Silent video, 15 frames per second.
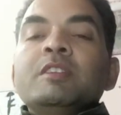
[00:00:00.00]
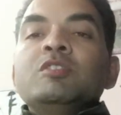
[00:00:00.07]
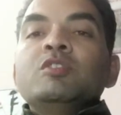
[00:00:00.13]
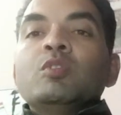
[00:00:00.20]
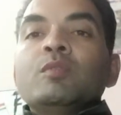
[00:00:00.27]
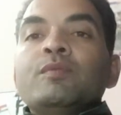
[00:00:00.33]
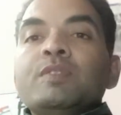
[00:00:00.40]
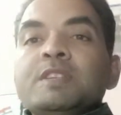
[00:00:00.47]

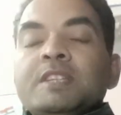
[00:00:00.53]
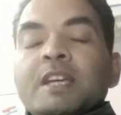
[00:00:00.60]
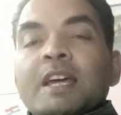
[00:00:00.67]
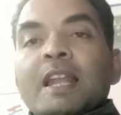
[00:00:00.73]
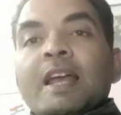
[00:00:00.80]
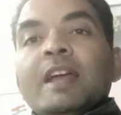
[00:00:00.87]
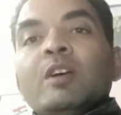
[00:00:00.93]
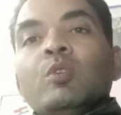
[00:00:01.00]
जो
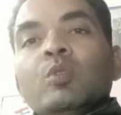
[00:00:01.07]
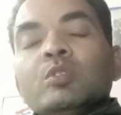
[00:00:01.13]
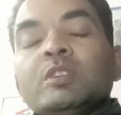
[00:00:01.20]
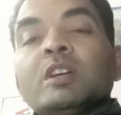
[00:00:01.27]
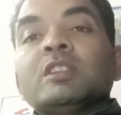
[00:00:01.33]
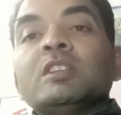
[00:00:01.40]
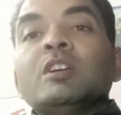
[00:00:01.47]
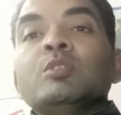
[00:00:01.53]
फिज़िकल है हो
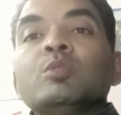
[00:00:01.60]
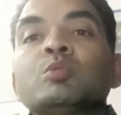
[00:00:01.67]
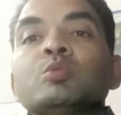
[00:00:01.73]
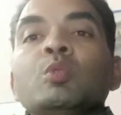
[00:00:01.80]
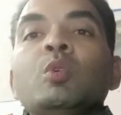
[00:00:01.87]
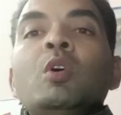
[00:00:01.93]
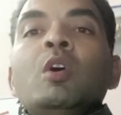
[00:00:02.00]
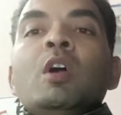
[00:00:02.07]
जाता है
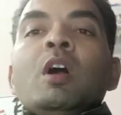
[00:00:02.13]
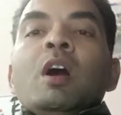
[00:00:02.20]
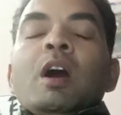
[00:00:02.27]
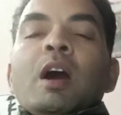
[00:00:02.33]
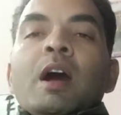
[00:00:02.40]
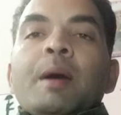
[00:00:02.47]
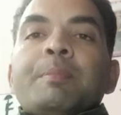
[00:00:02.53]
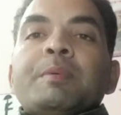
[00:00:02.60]
दोस्तों
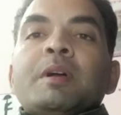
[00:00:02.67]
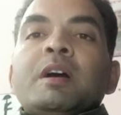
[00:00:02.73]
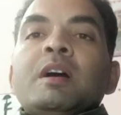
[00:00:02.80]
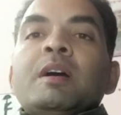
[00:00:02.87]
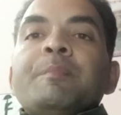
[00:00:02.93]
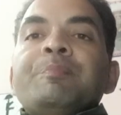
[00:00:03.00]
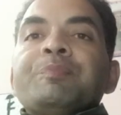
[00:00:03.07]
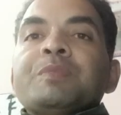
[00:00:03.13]
आपका
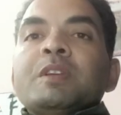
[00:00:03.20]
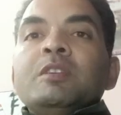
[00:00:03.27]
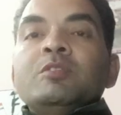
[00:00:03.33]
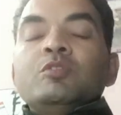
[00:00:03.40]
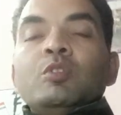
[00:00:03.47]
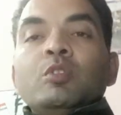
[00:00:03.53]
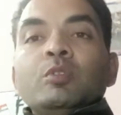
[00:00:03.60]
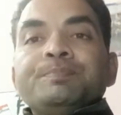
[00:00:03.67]

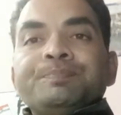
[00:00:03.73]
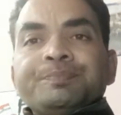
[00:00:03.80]
जो